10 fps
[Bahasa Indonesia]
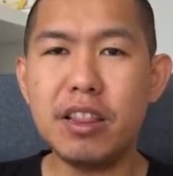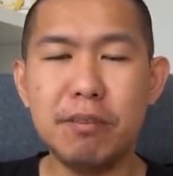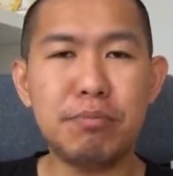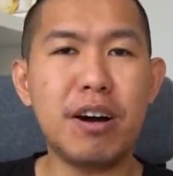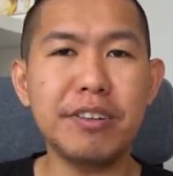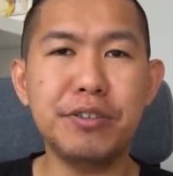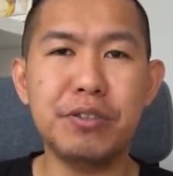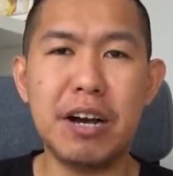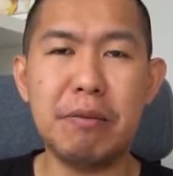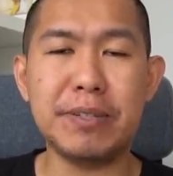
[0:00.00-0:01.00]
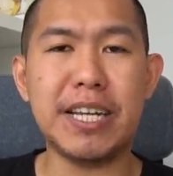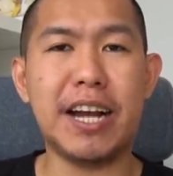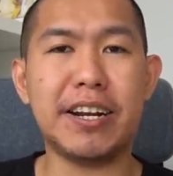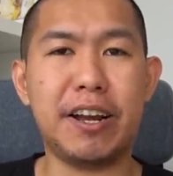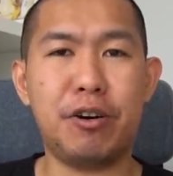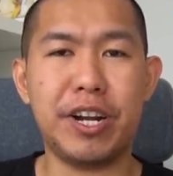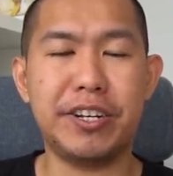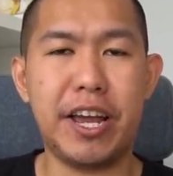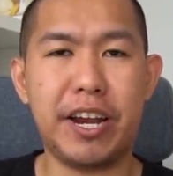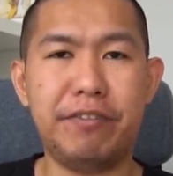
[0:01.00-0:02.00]
LeBron juga memecahkan rekornya
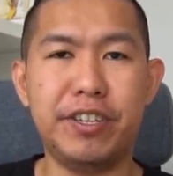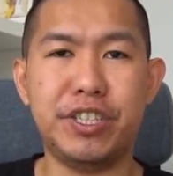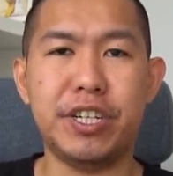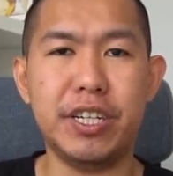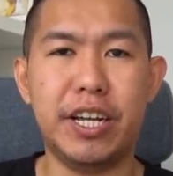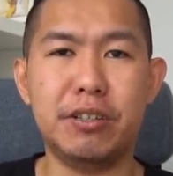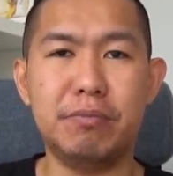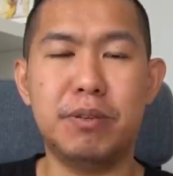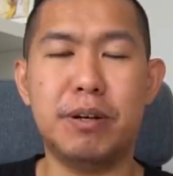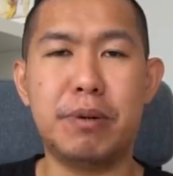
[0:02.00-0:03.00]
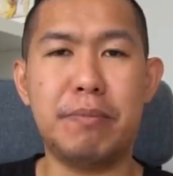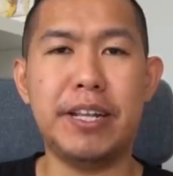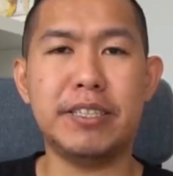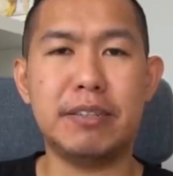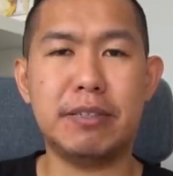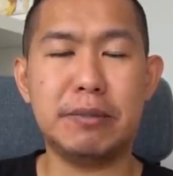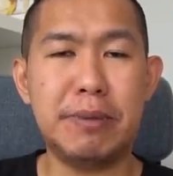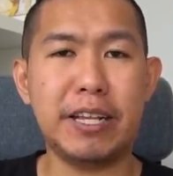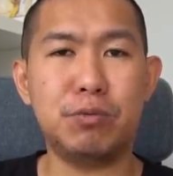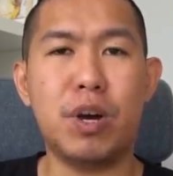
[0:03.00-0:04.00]
Derek Fisher yaitu bermain
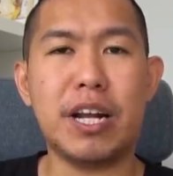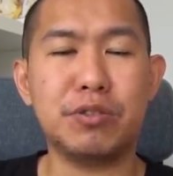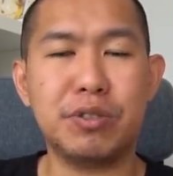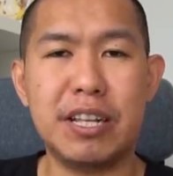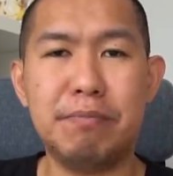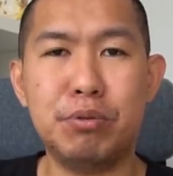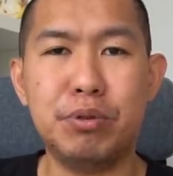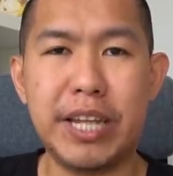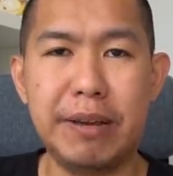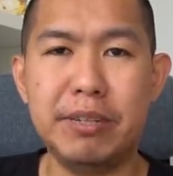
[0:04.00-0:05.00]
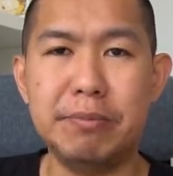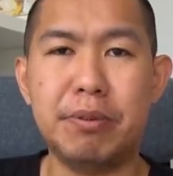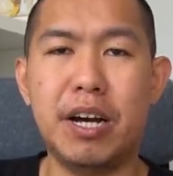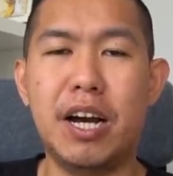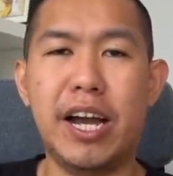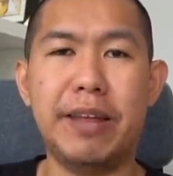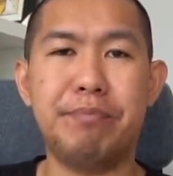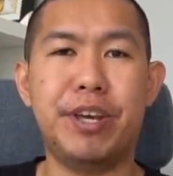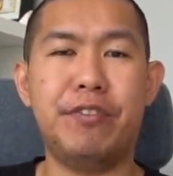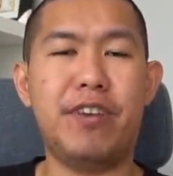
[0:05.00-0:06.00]
sebanyak 260 game di uh, eh,
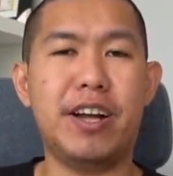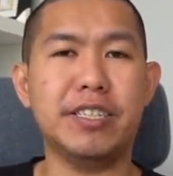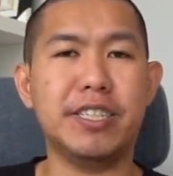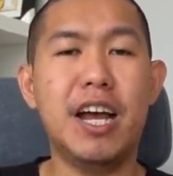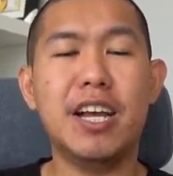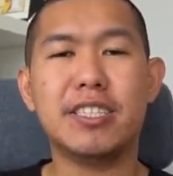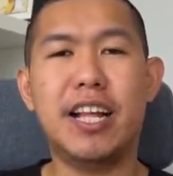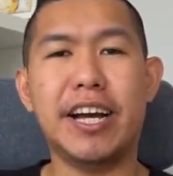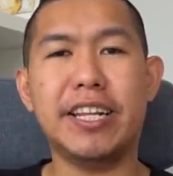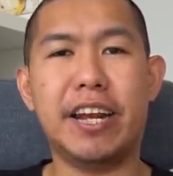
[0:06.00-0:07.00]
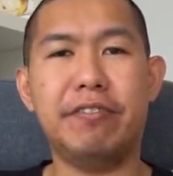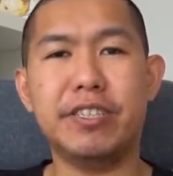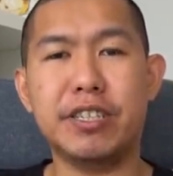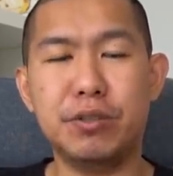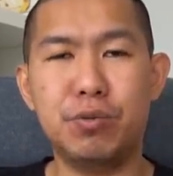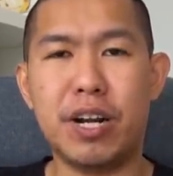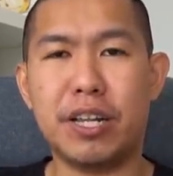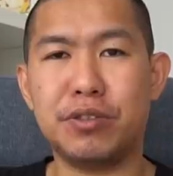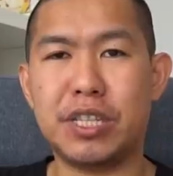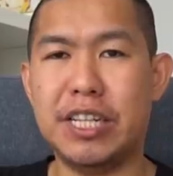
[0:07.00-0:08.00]
NBA Finals sedangkan Derek Fisher
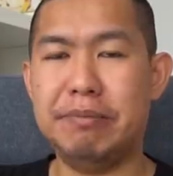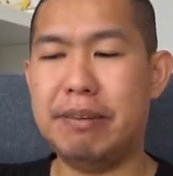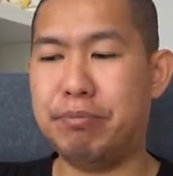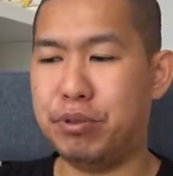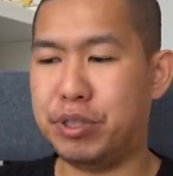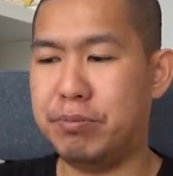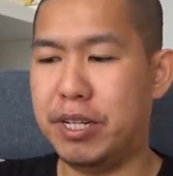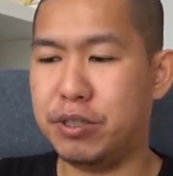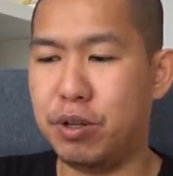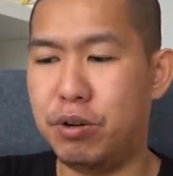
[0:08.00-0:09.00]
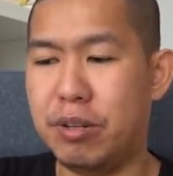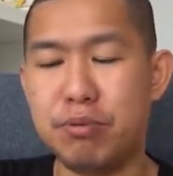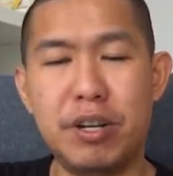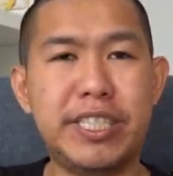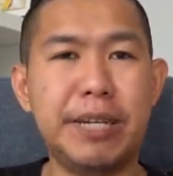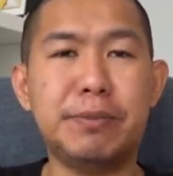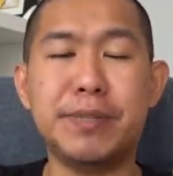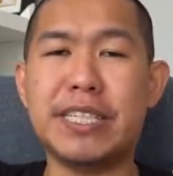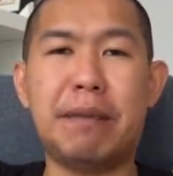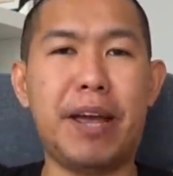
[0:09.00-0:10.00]
259. So LeBron James
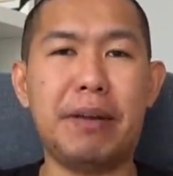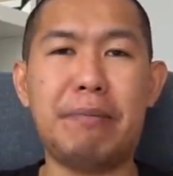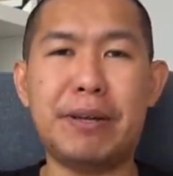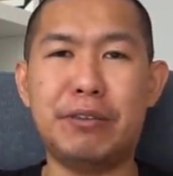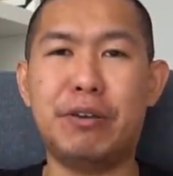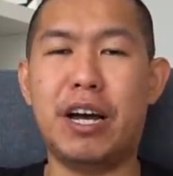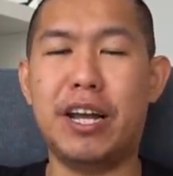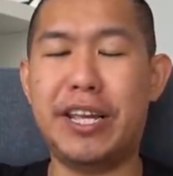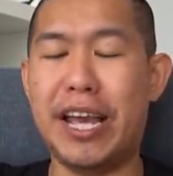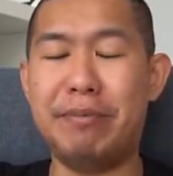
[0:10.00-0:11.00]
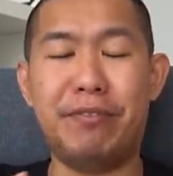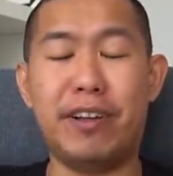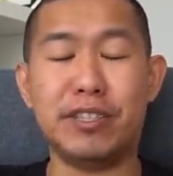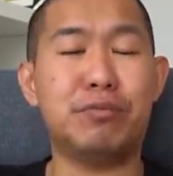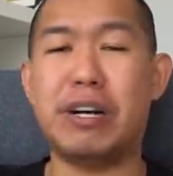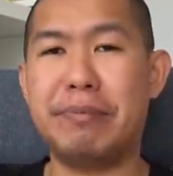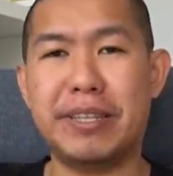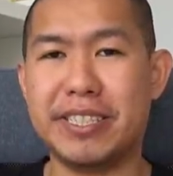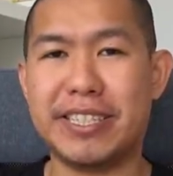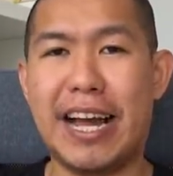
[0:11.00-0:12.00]
pencapaian memang di uh, di NBA Finals luar
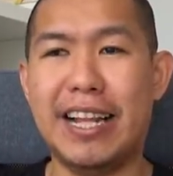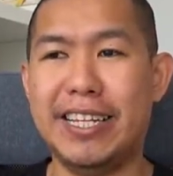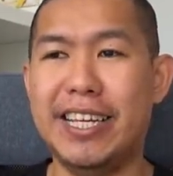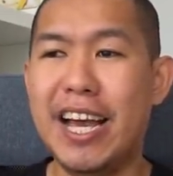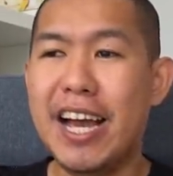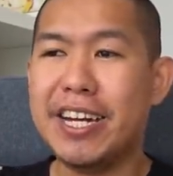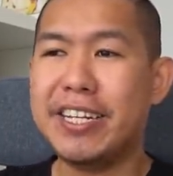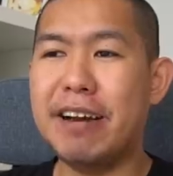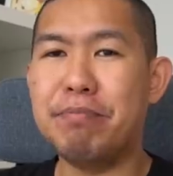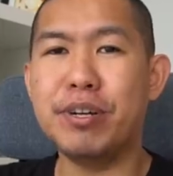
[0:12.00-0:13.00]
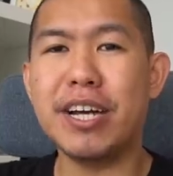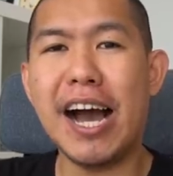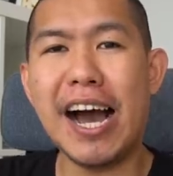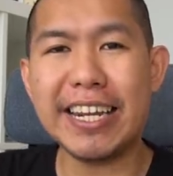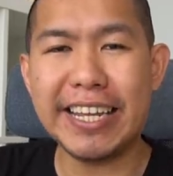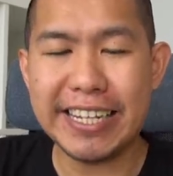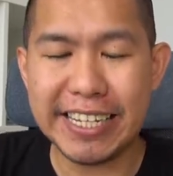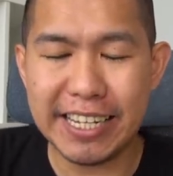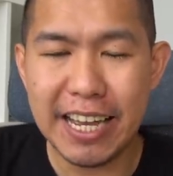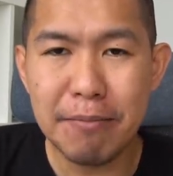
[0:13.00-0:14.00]
biasa sekali. Dia pun hari
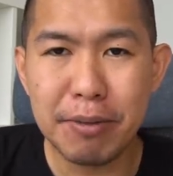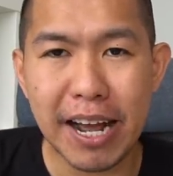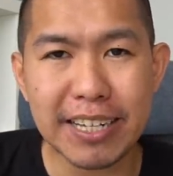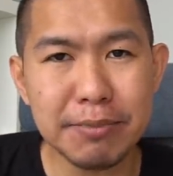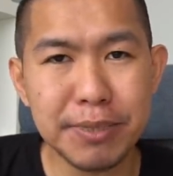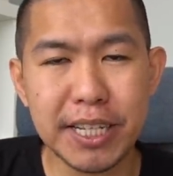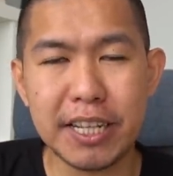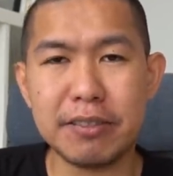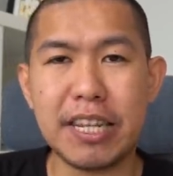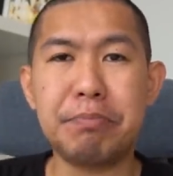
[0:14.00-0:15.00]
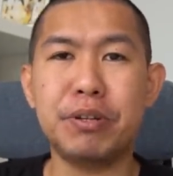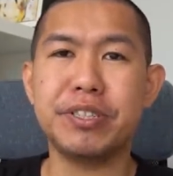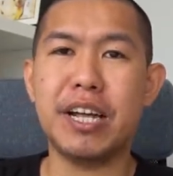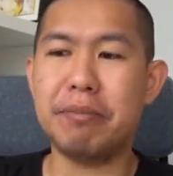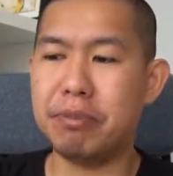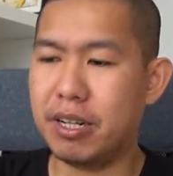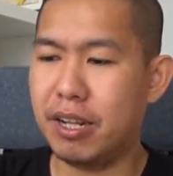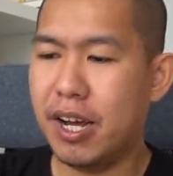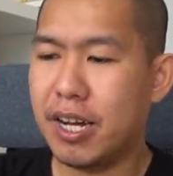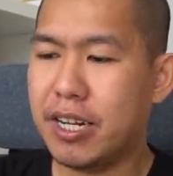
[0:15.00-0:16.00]
ini berhasil mencetak triple
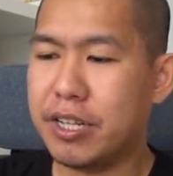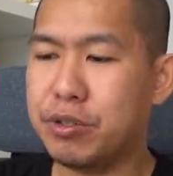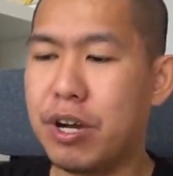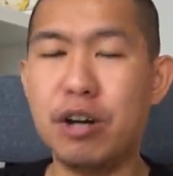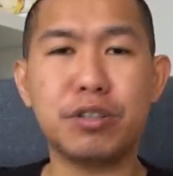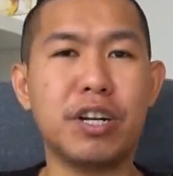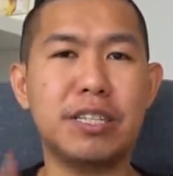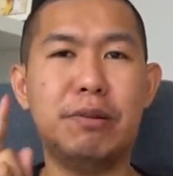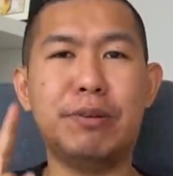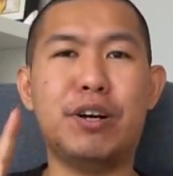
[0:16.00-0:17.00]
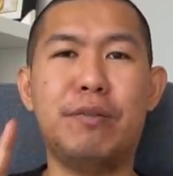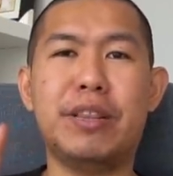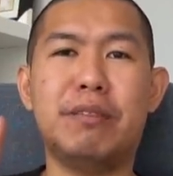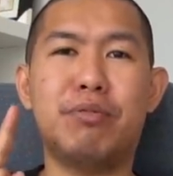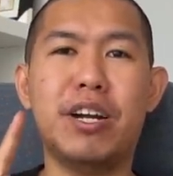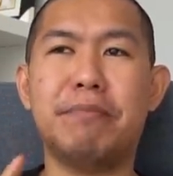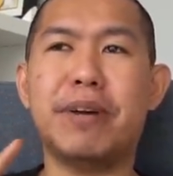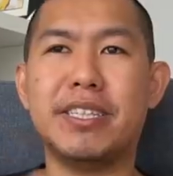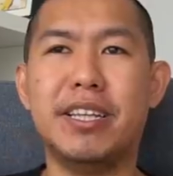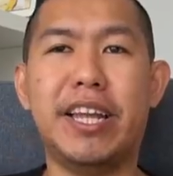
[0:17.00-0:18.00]
double dan juga oh sorry sebelum kita ngomongin LeBron yang
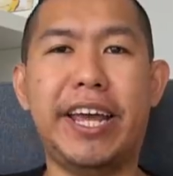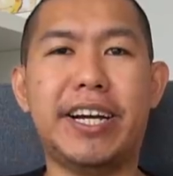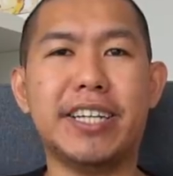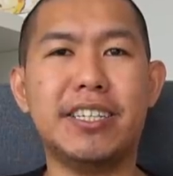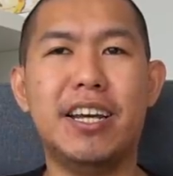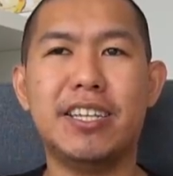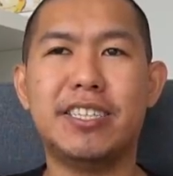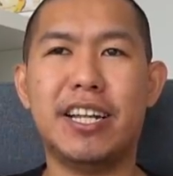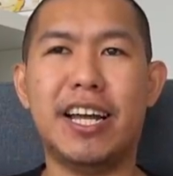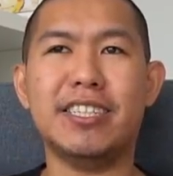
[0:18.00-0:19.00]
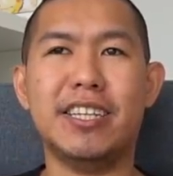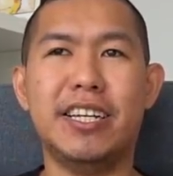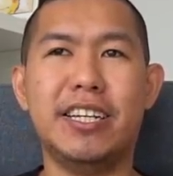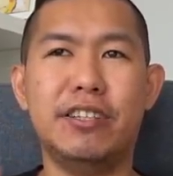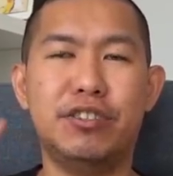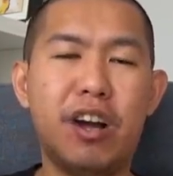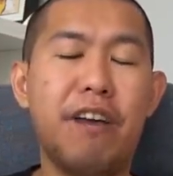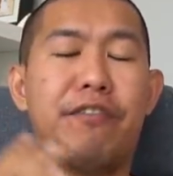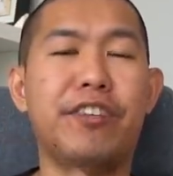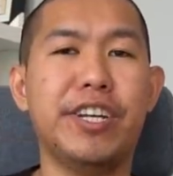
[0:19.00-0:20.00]
pasti Lakers jelas ini
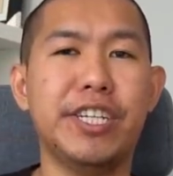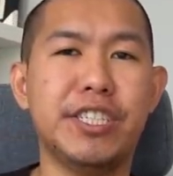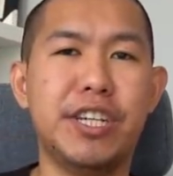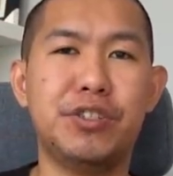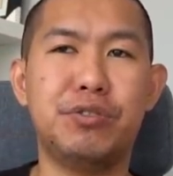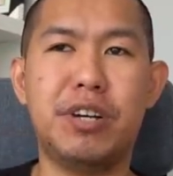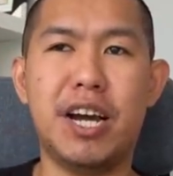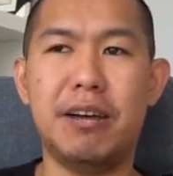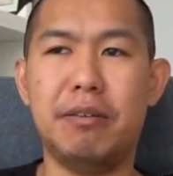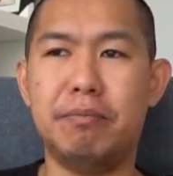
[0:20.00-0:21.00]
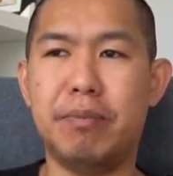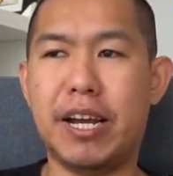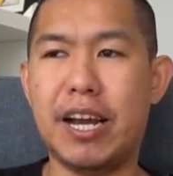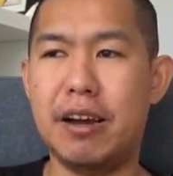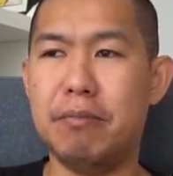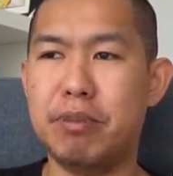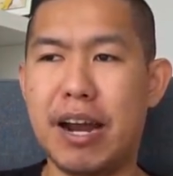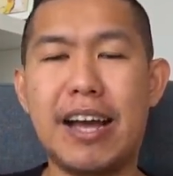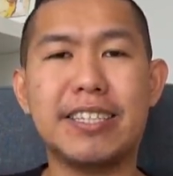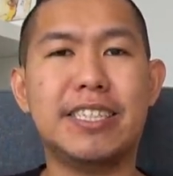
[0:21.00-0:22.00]
job finish dan juga mereka
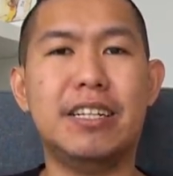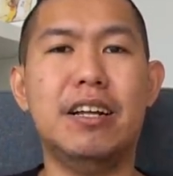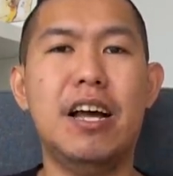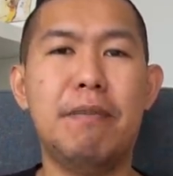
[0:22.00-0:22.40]
berhasil